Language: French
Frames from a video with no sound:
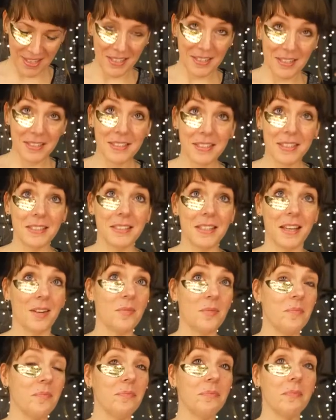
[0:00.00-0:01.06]
pour. c'est ça.
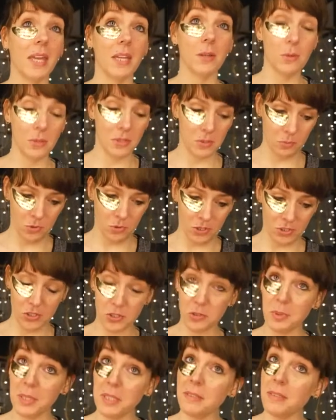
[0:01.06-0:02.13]
Bah écoute, moi je
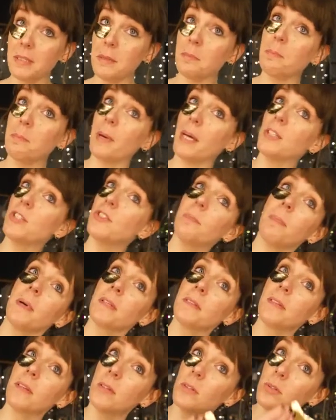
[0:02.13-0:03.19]
suis team patch parce que